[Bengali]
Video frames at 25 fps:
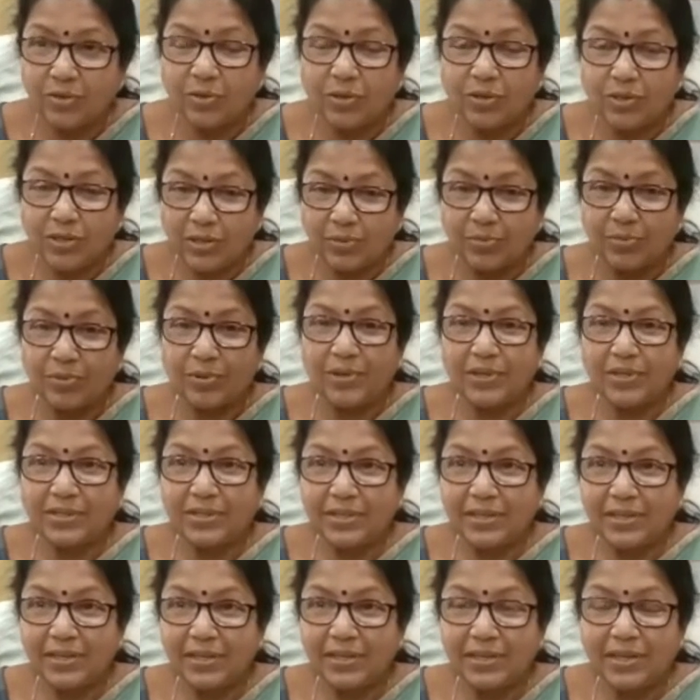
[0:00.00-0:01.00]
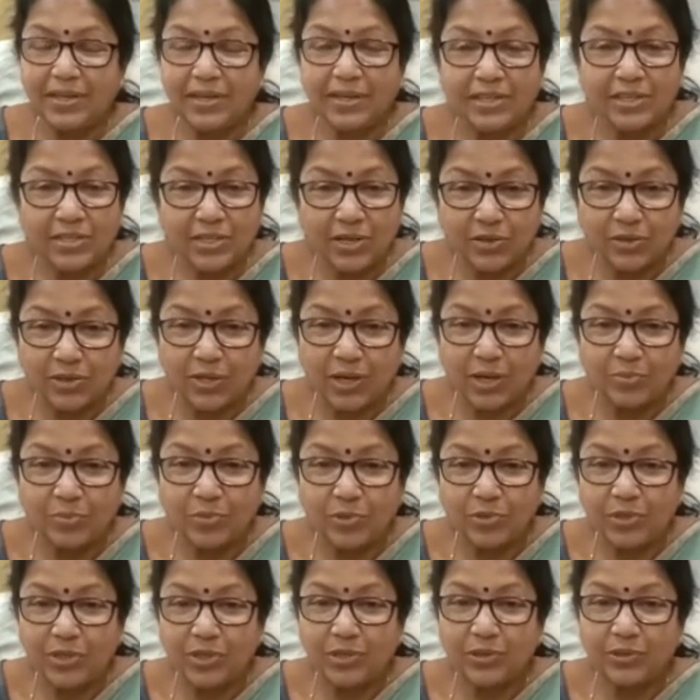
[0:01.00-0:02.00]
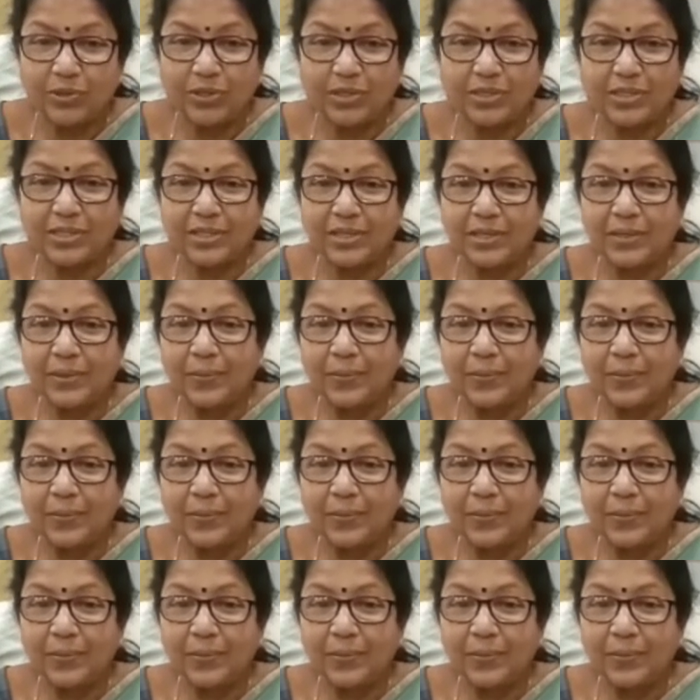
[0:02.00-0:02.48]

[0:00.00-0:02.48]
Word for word: কথা বলেছি রেনেশাও তার মধ্যে রয়েছে